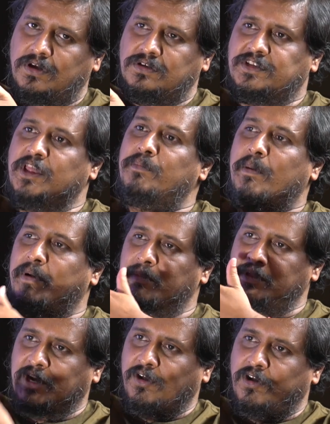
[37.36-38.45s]
సీన్ పేపర్
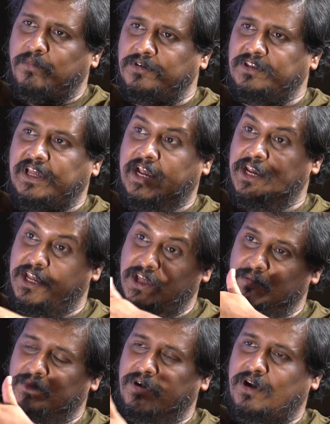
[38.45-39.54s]
మీద డెవలప్ అవుద్ది ఎడిటింగ్
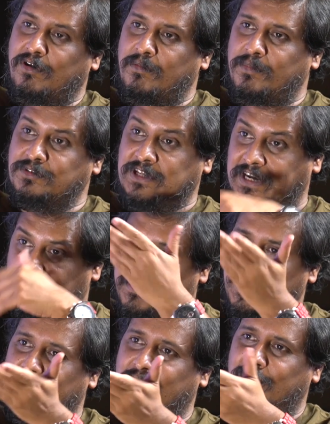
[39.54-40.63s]
రూమ్లో డెవలప్ అవుద్ది
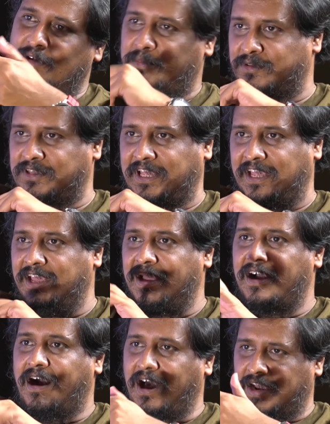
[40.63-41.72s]
డబ్బింగ్లో డెవలప్ అవుద్ది
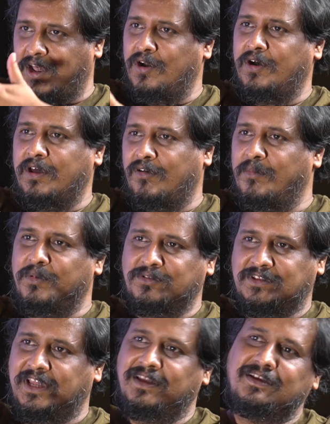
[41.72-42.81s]
ఆర్ఆర్లో డెవలప్
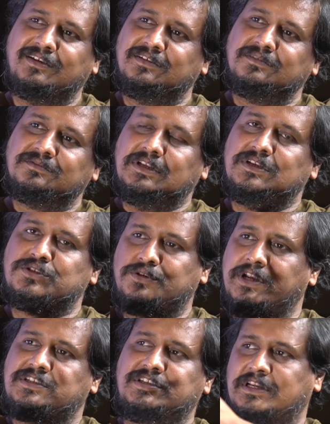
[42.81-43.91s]
అవుద్ది సో
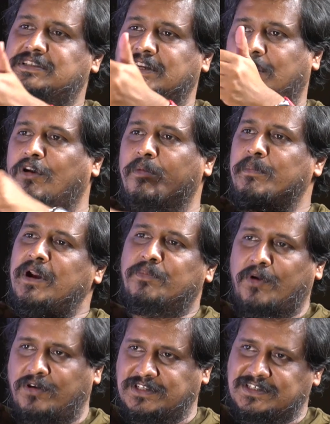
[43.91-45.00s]
ఇట్స్ ఇట్స్ డెవలప్మెంట్
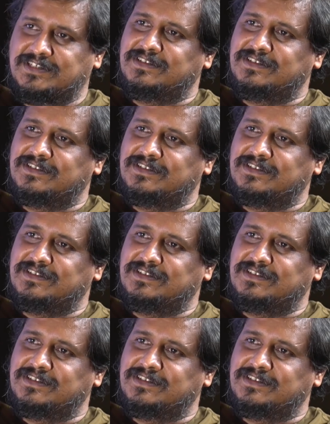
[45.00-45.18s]
ప్రాసెస్